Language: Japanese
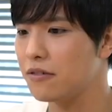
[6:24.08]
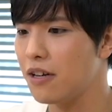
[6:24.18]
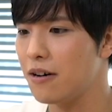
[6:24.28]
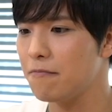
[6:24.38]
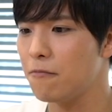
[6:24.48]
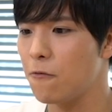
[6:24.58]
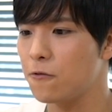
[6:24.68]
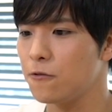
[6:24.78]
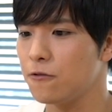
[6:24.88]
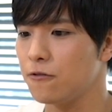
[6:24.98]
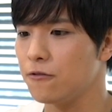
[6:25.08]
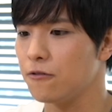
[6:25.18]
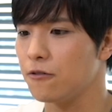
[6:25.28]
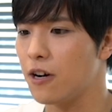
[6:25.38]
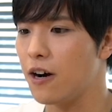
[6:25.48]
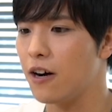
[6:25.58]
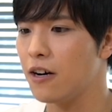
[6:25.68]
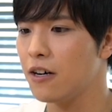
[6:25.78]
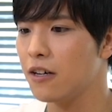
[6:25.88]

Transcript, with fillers: 普段僕が